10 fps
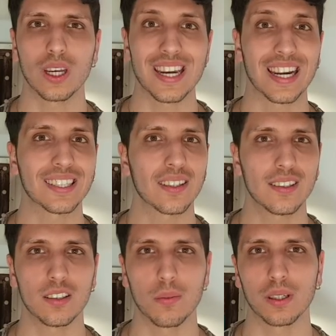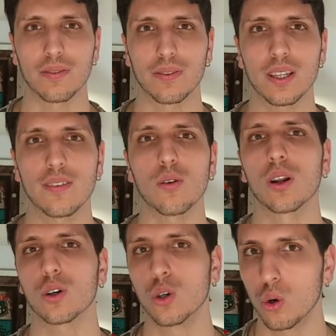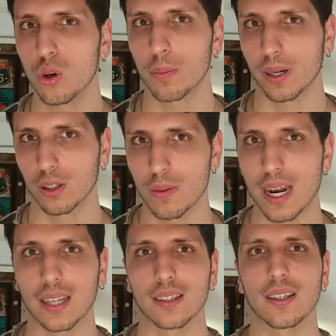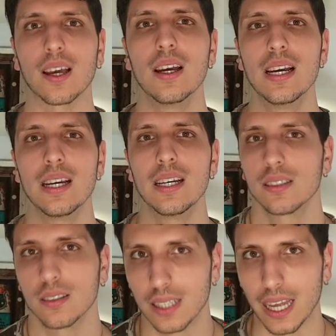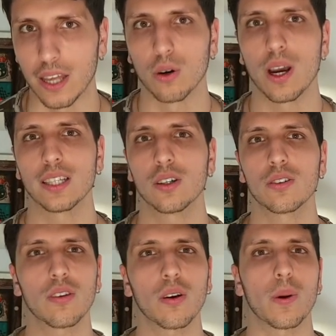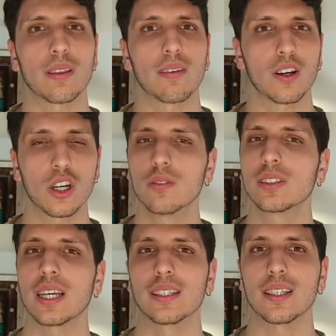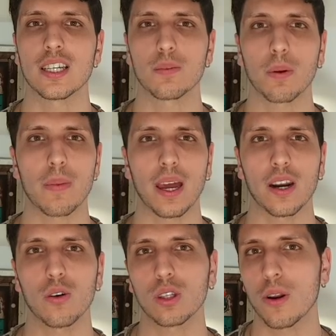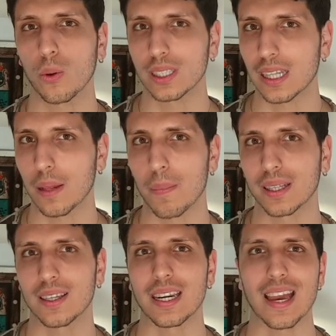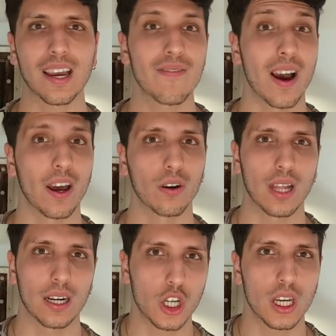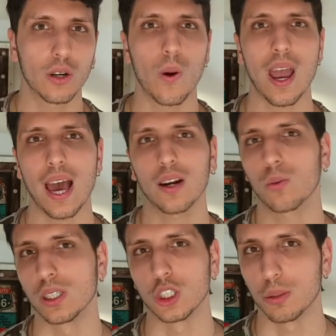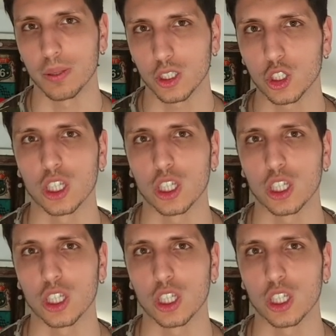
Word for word: in altissima definizione con color predominante nero e di conseguenza che ci consente di risparmiare notevoli quantità di batteria che vanno dal 5 al 15%.